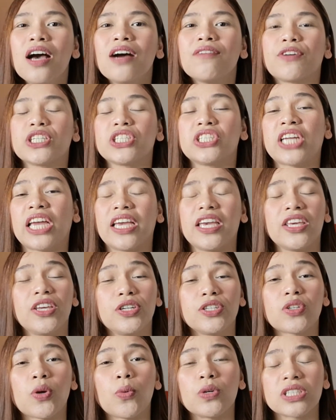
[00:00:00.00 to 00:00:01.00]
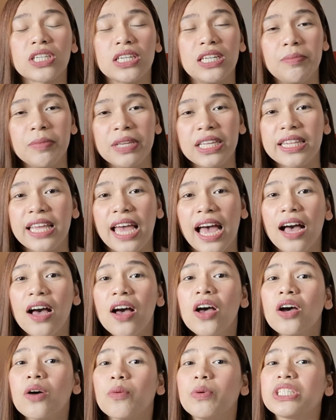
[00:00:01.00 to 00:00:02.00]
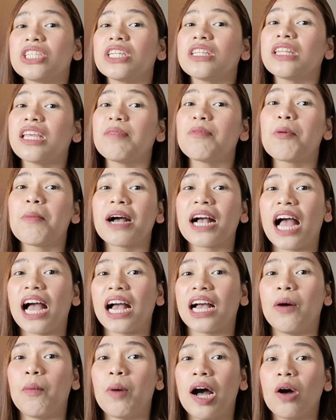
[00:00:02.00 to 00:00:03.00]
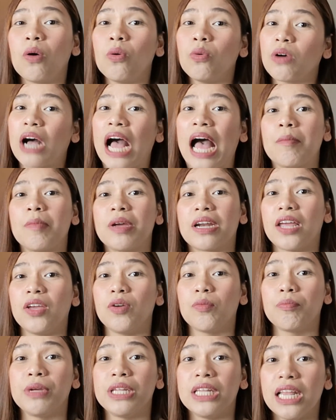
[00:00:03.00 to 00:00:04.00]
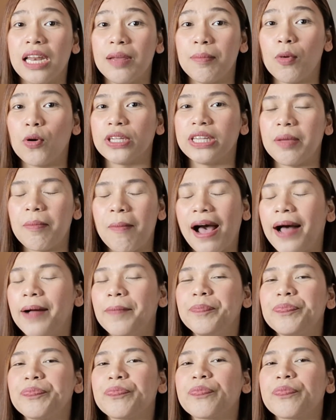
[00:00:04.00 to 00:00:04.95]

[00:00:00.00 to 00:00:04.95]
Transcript: for checking your social media, which hindi mo magagawa kung camera yung binili mo, di ba?